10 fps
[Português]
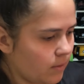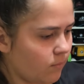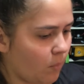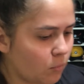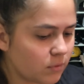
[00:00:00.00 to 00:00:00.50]

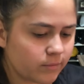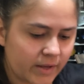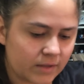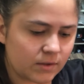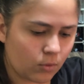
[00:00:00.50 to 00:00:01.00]
Vamos ver
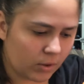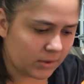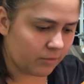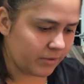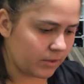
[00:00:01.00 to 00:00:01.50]
esse
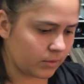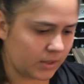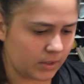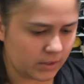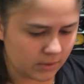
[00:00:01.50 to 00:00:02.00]
corta-vento
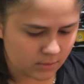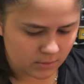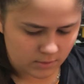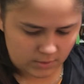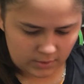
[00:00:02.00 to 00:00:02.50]
aqui que,
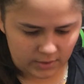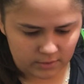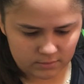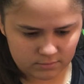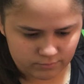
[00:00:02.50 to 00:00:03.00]

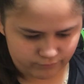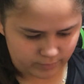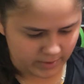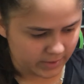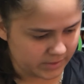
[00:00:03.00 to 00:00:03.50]
cara,
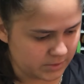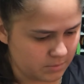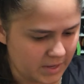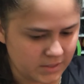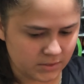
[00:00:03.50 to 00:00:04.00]

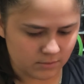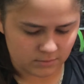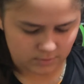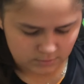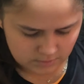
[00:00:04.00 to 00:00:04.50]
aparentemente
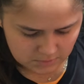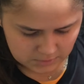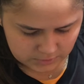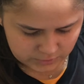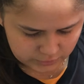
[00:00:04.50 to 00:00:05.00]

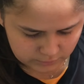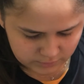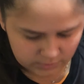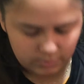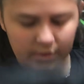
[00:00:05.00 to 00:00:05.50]
show
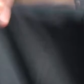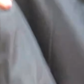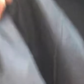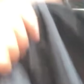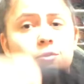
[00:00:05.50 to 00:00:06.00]
de bola.
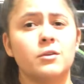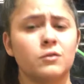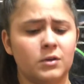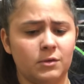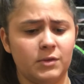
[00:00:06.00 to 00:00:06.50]
Eu adoro os
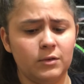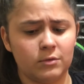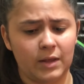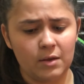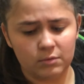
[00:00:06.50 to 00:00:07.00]
corta-vento,
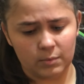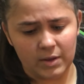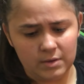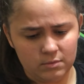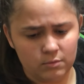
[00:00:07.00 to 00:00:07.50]
tenho
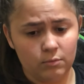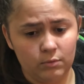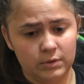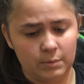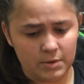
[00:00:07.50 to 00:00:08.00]
também,
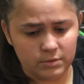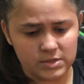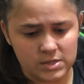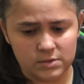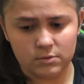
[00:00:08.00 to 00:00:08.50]
também
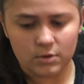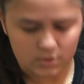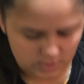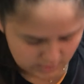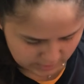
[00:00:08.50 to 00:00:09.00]
utilizo.
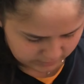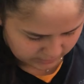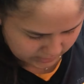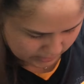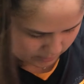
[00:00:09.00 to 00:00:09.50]
Esse
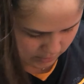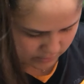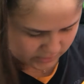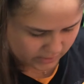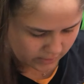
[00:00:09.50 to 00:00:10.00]
aqui é tamanho
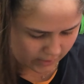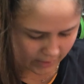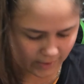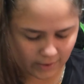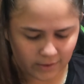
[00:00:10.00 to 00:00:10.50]
G.
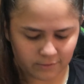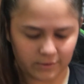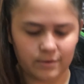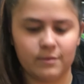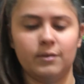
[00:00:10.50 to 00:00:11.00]
Caraca,
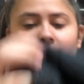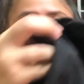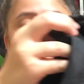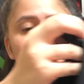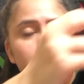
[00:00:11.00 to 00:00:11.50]
velho.
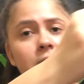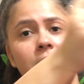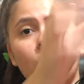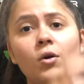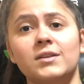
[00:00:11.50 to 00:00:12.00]
Que
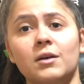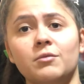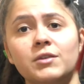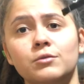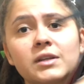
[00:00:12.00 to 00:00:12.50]

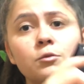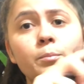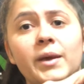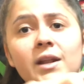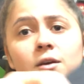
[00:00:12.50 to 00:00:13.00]
corta-vento lindo.
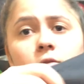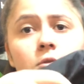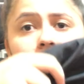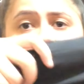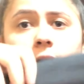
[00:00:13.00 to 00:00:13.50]
Pena que eu tô
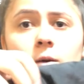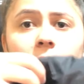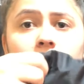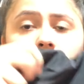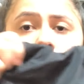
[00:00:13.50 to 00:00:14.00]
com essa
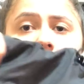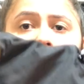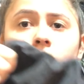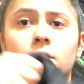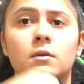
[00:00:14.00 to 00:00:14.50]
câmera aqui.
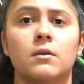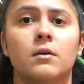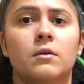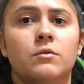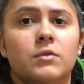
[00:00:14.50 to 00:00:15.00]

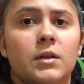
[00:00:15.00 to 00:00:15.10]
Deixa eu